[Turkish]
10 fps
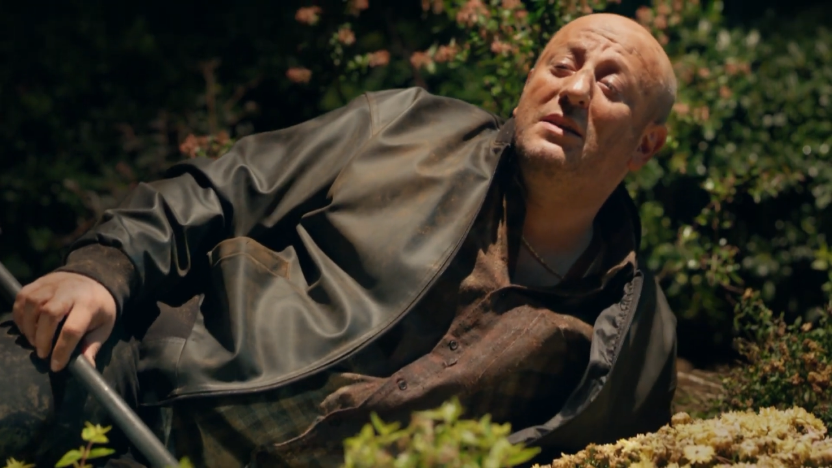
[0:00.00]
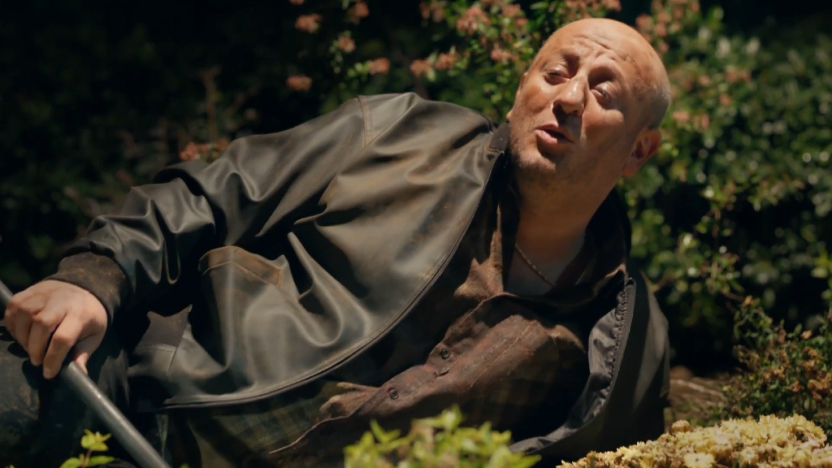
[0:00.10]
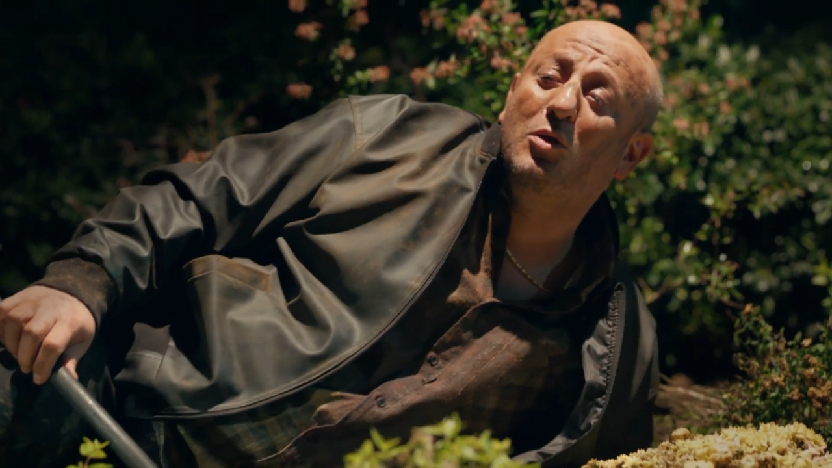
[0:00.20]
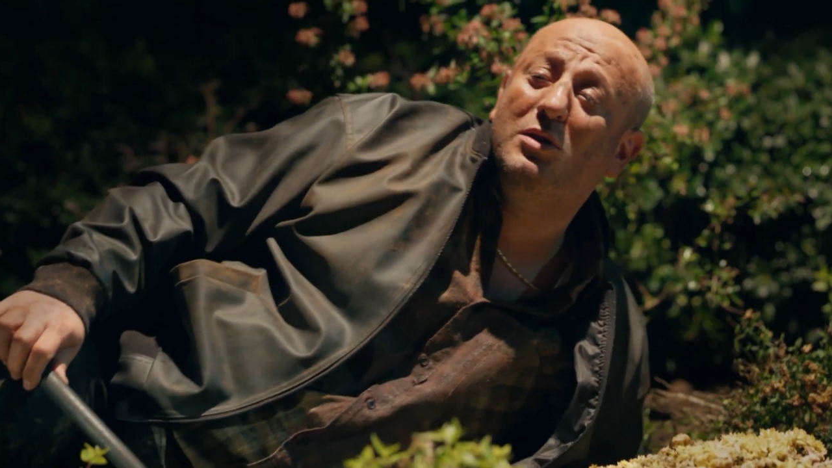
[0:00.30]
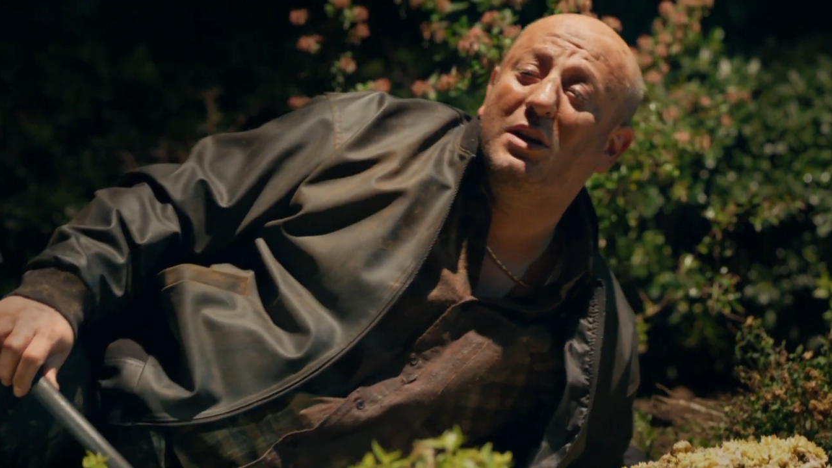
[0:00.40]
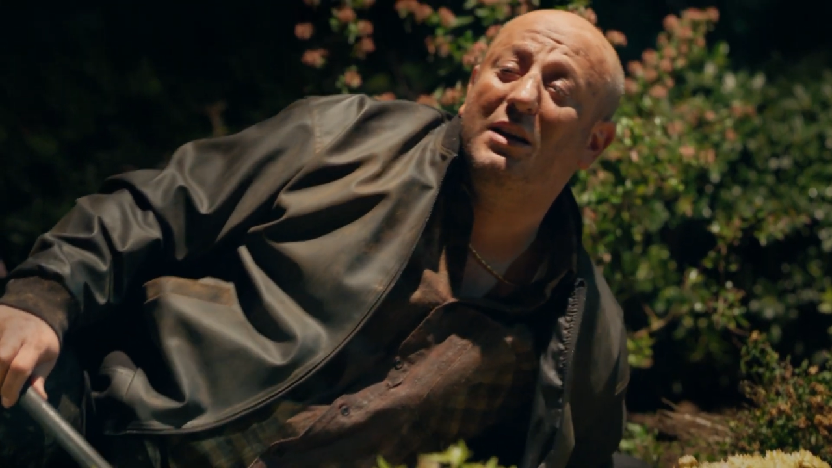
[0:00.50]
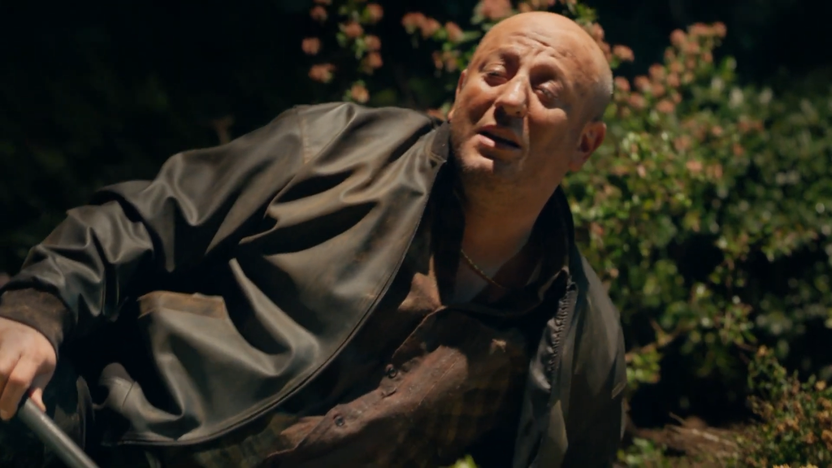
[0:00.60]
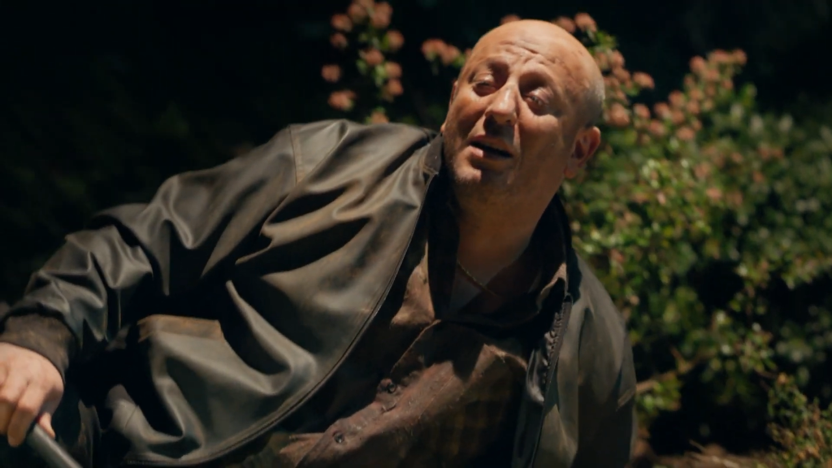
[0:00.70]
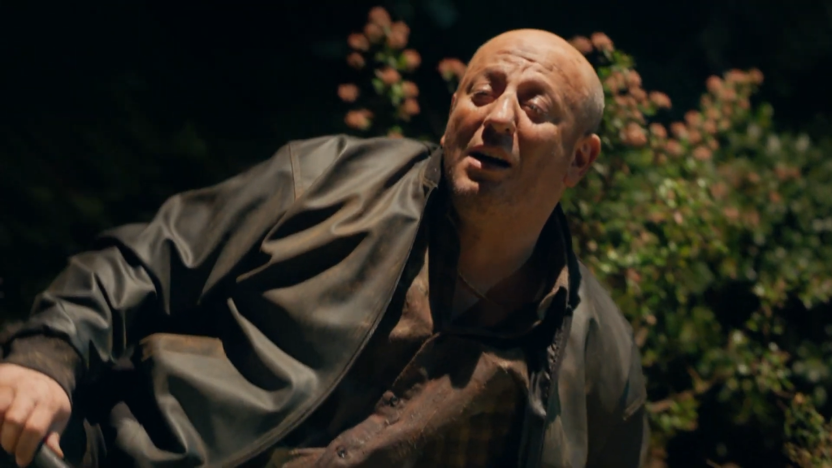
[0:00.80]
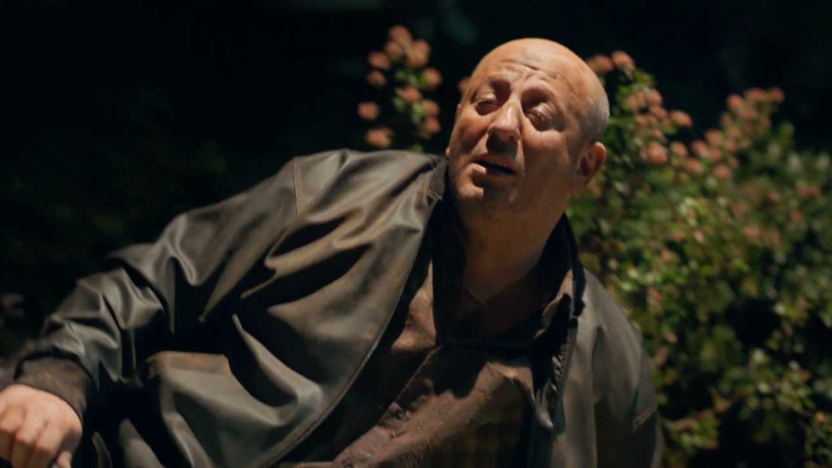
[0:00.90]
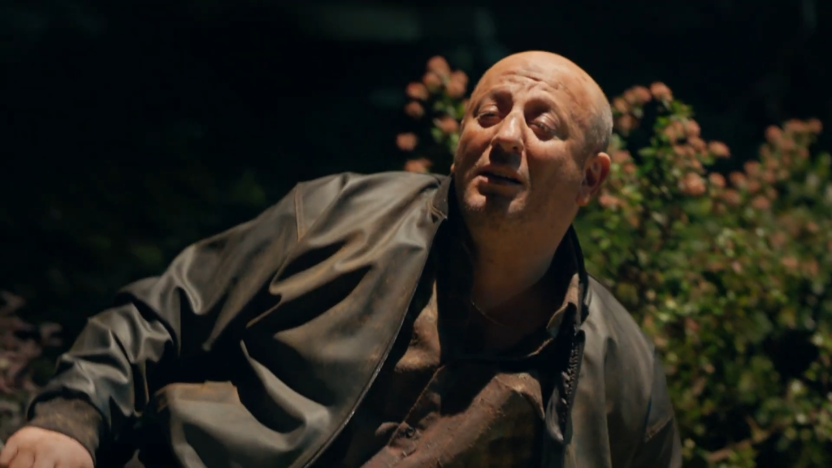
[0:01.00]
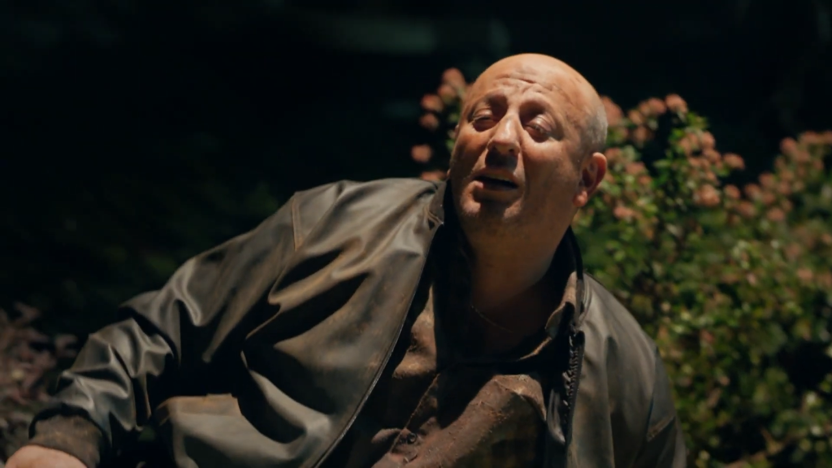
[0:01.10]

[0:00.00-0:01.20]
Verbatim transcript: gözlerin kaldı